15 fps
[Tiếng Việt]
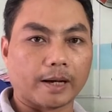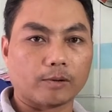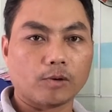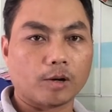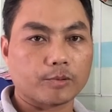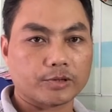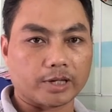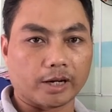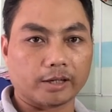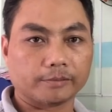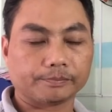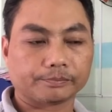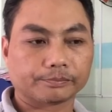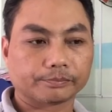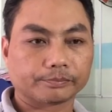bạn cũng không có sợ
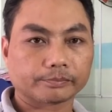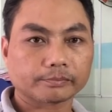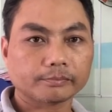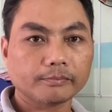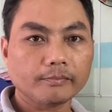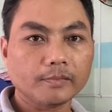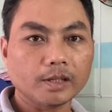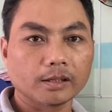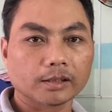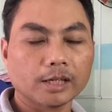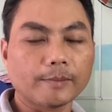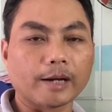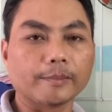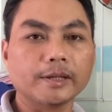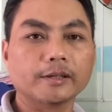các
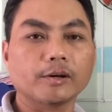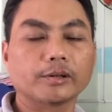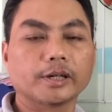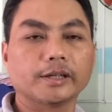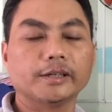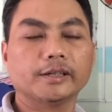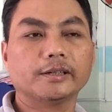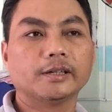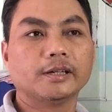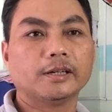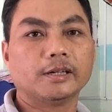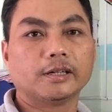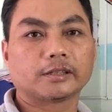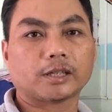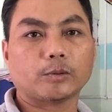bạn biết đôi khi
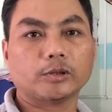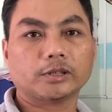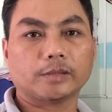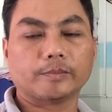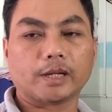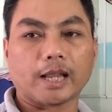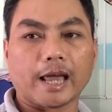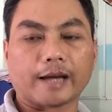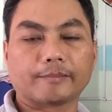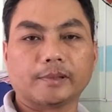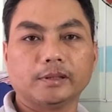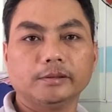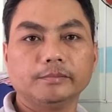trong quá trình mình làm